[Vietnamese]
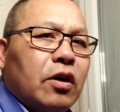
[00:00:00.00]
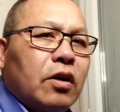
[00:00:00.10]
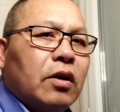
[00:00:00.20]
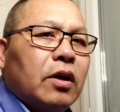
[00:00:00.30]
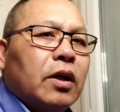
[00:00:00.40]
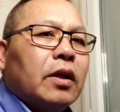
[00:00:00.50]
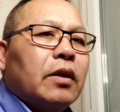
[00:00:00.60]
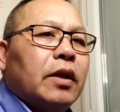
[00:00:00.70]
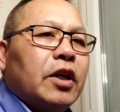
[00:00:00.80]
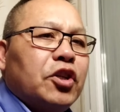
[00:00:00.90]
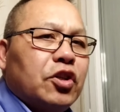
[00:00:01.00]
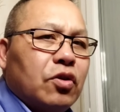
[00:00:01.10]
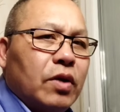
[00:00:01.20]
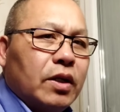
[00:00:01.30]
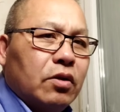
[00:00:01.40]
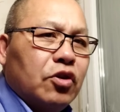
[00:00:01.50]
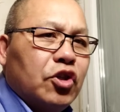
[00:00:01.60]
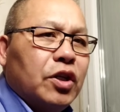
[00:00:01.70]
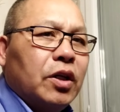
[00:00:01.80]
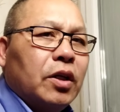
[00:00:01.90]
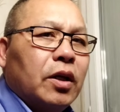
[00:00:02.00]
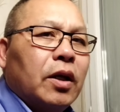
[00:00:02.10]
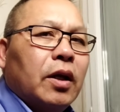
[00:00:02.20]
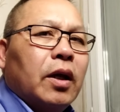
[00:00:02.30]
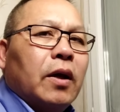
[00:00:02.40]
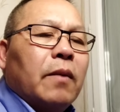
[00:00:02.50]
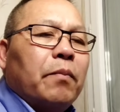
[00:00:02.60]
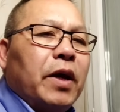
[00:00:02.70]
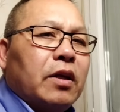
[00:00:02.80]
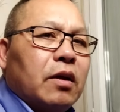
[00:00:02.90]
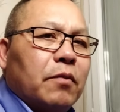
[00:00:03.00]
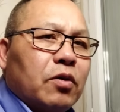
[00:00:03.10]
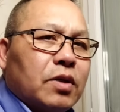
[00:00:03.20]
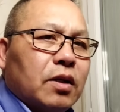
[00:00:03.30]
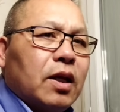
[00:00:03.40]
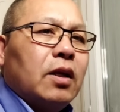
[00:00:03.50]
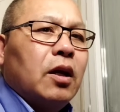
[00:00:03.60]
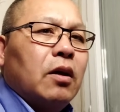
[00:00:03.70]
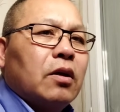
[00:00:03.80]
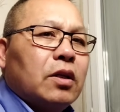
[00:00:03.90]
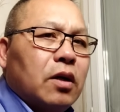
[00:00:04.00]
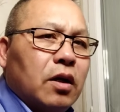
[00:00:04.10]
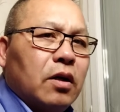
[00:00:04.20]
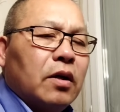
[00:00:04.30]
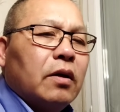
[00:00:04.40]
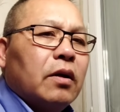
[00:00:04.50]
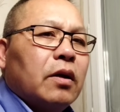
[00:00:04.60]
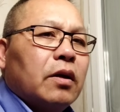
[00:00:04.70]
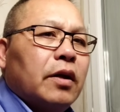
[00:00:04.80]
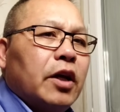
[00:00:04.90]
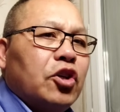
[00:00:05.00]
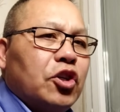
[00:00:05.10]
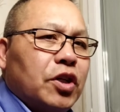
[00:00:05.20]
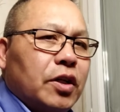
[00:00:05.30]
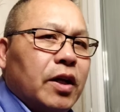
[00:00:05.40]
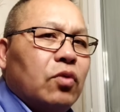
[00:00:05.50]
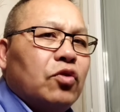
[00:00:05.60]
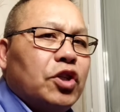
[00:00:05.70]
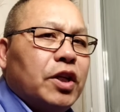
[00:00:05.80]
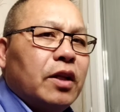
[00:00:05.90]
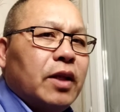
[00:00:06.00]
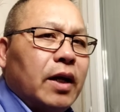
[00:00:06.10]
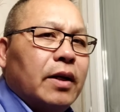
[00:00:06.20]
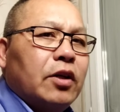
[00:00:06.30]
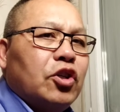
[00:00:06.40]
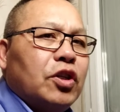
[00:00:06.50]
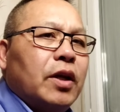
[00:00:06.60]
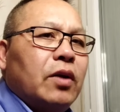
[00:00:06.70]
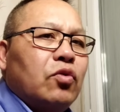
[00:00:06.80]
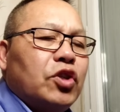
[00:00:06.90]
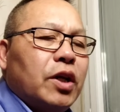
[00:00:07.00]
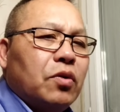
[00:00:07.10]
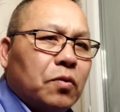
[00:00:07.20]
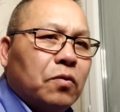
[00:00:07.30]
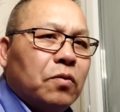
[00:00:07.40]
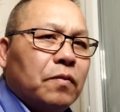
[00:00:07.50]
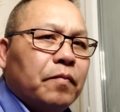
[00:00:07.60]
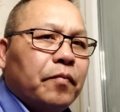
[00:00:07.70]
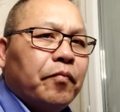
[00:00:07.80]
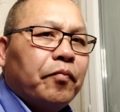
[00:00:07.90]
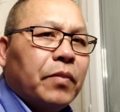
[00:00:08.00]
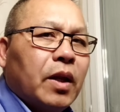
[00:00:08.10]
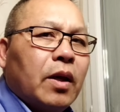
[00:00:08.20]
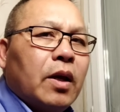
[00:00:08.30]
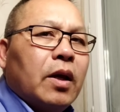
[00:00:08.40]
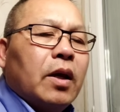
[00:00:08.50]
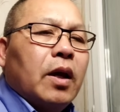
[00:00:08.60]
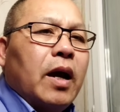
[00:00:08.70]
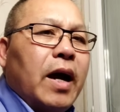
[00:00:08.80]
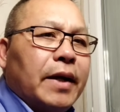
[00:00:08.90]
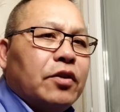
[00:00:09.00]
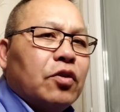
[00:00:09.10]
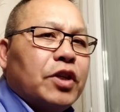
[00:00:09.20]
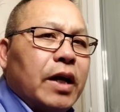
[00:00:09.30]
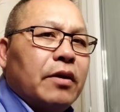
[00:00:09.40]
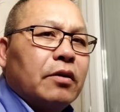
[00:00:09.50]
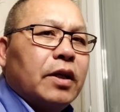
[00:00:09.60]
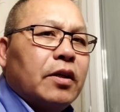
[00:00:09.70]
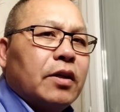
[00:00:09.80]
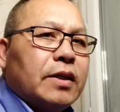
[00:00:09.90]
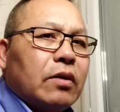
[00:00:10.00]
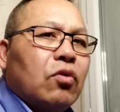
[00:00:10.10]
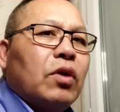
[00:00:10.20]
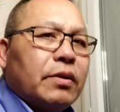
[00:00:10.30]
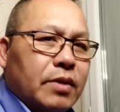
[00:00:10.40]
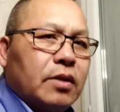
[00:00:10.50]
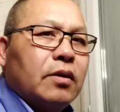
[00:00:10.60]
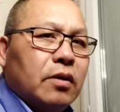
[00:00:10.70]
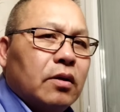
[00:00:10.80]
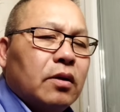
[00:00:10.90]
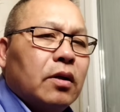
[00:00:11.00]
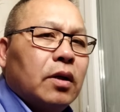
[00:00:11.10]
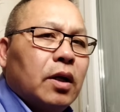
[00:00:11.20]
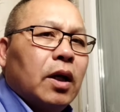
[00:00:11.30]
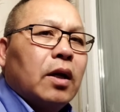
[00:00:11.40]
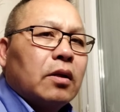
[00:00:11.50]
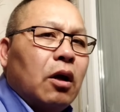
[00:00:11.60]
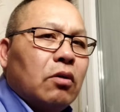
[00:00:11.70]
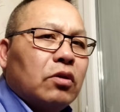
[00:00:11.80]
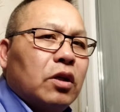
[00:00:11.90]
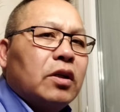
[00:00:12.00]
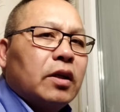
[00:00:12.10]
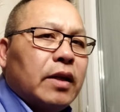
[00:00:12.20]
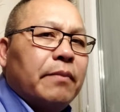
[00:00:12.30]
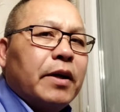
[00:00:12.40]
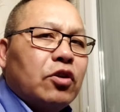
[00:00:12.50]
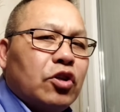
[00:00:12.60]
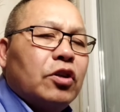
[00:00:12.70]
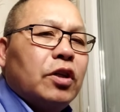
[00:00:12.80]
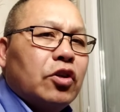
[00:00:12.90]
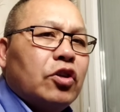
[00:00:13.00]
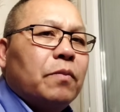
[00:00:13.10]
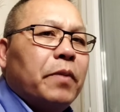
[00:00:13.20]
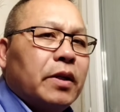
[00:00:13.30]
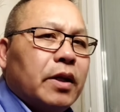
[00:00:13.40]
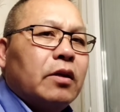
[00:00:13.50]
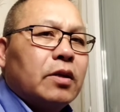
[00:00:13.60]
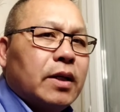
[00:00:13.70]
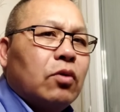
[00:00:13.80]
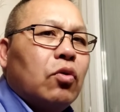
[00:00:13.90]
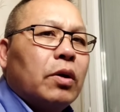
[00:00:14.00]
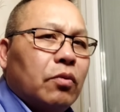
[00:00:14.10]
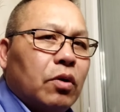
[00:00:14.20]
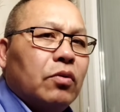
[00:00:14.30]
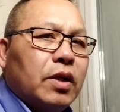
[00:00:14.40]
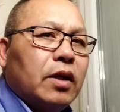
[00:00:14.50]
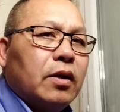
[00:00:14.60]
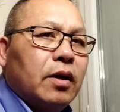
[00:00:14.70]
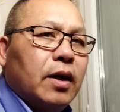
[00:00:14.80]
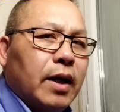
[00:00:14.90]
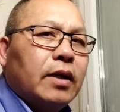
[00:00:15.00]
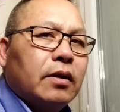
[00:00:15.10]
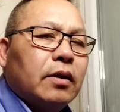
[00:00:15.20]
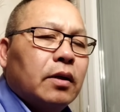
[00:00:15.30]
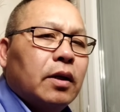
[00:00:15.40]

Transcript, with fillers: trò nè chỉ trò lại tu chỉ bé chả mong sẽ tê chờ là sao nè xí nè lu xí ăn đáy nè xí nè lu xí cú hai trò xa nhau tới chế sạch khoản xe thầu tư cho tới mình trừ ra trừ bể tới chế sạch khoản ủa lúc tới chế hai